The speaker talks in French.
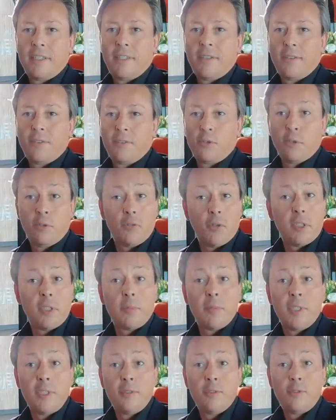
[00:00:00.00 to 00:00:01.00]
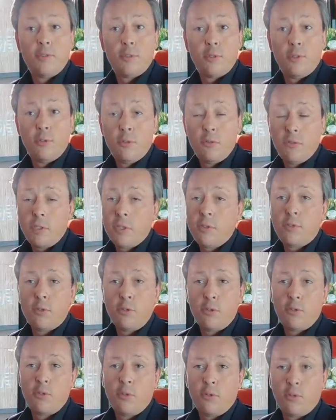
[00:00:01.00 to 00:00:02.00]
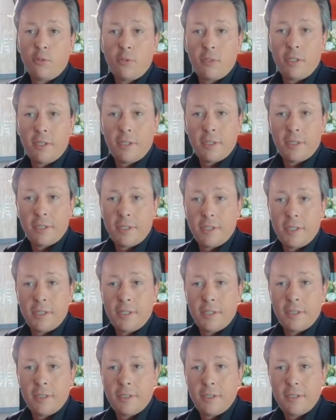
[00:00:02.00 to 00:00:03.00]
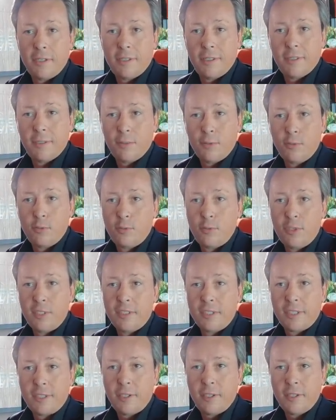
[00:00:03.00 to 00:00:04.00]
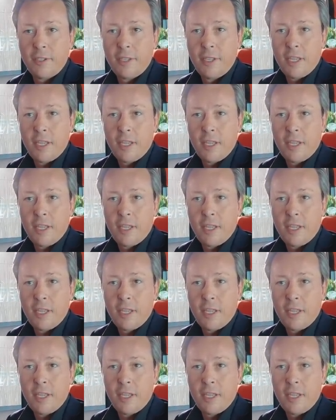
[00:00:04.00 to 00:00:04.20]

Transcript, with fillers: encore une fois, d'amener une, nouvelle solution euh, euh, aux utilisateurs.